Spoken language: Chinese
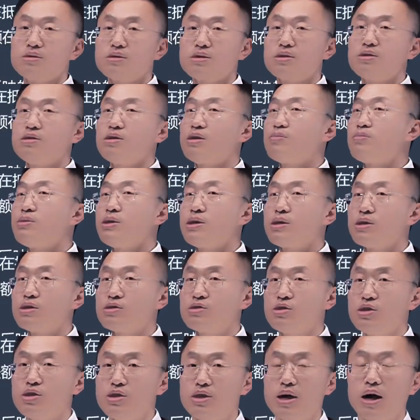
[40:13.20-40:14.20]
跟 B
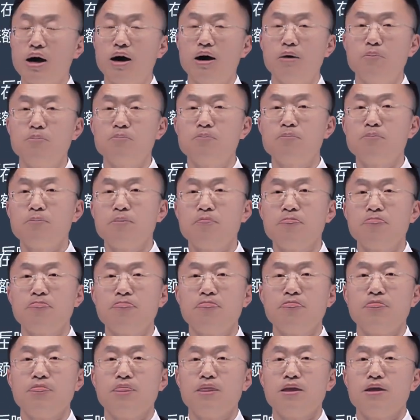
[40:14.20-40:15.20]
和 C 一样啊，
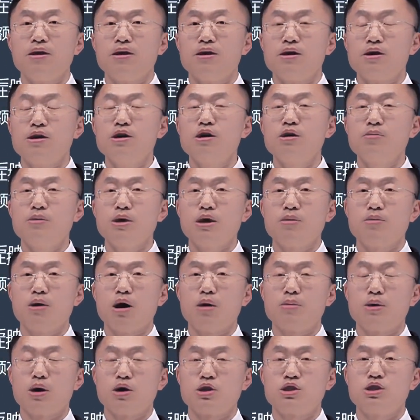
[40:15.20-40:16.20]
个别
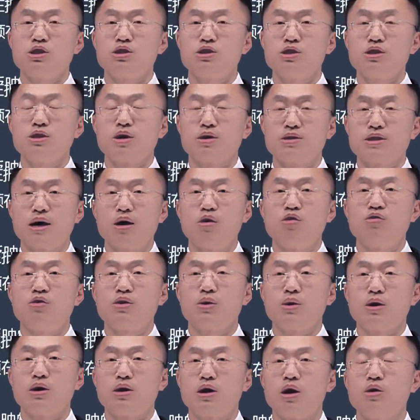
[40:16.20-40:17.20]
报表是记到财务
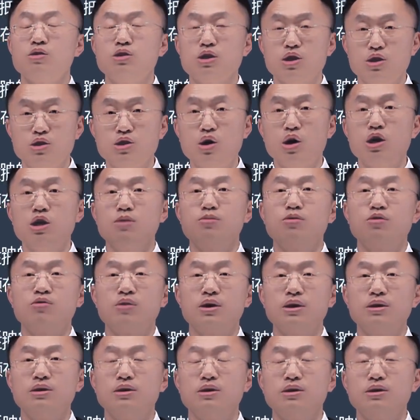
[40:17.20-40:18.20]
费用了，然后抵消一部
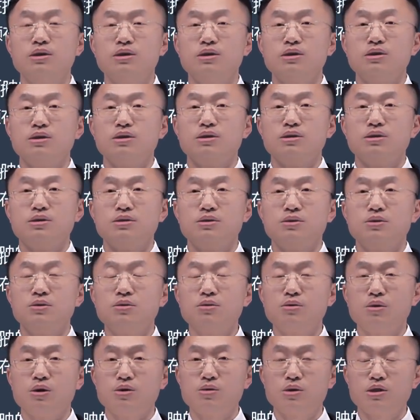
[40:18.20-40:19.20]
分。
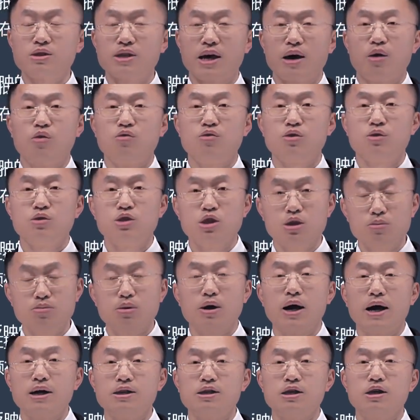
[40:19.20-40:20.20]
如果说财务费用抵
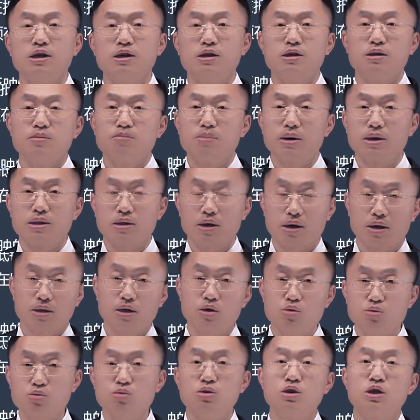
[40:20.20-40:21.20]
不干净，把它
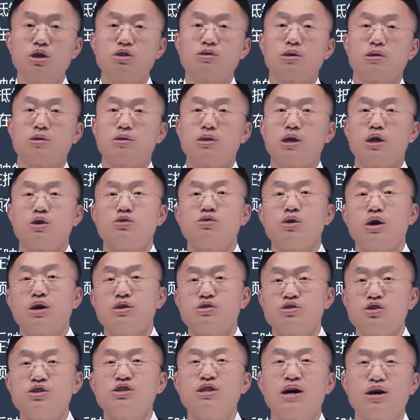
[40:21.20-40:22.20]
的余额转到哪儿去？
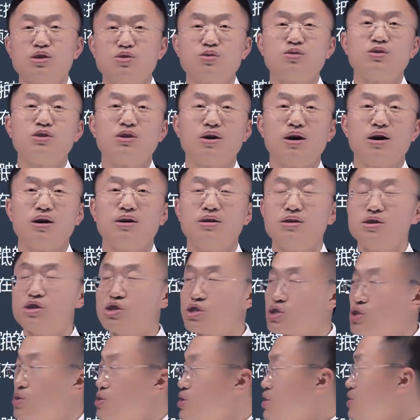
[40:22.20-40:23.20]
其他综合
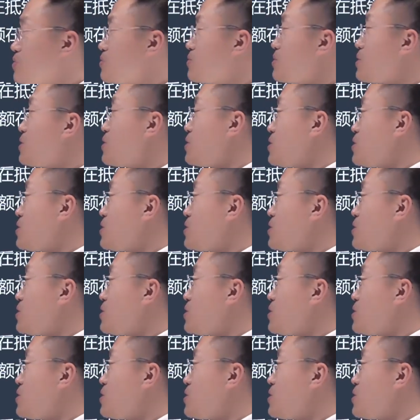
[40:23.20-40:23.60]
收益。